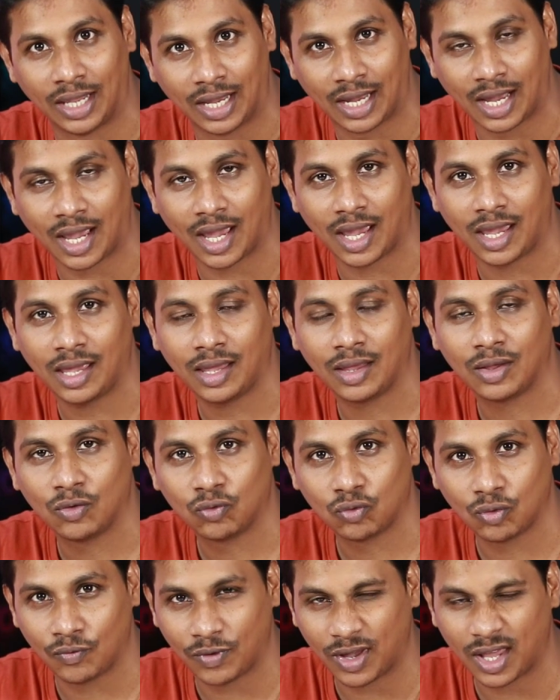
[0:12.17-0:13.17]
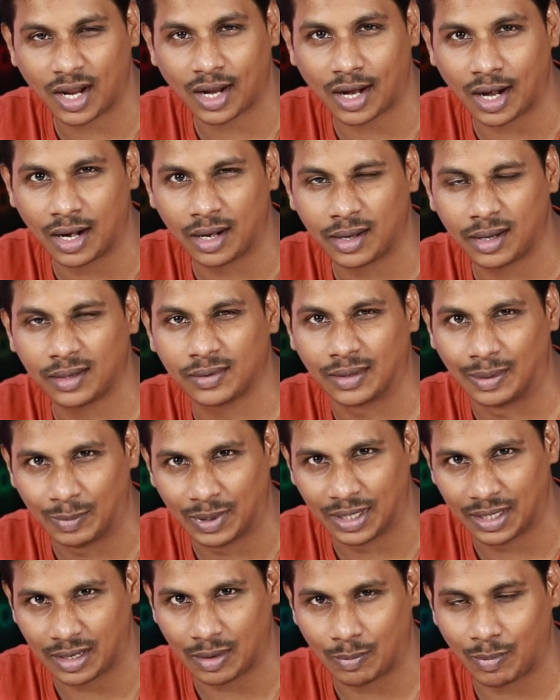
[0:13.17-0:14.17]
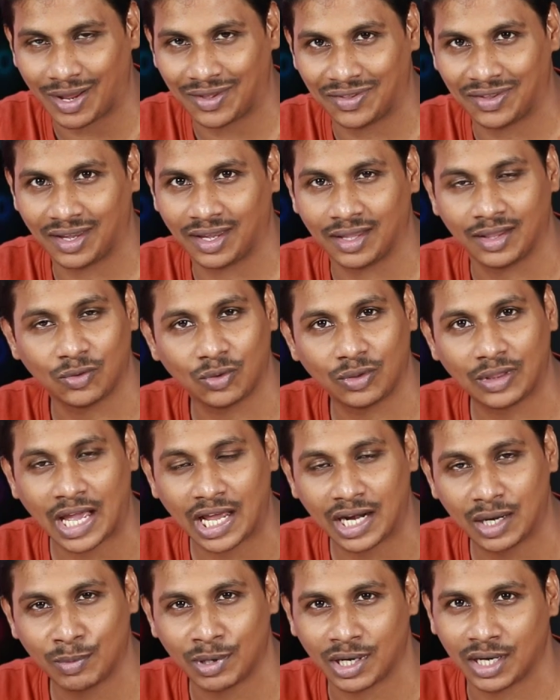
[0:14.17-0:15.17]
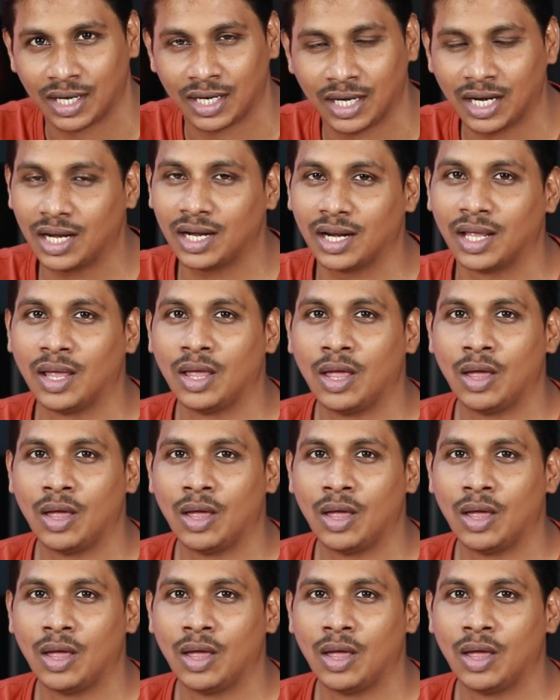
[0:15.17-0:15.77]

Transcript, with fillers: లీక్ అయ్యాయి సో వేరే కంట్రీకి సంబంధించిన ప్రైజింగ్ ఇది సో దాన్ని మన ఇండియన్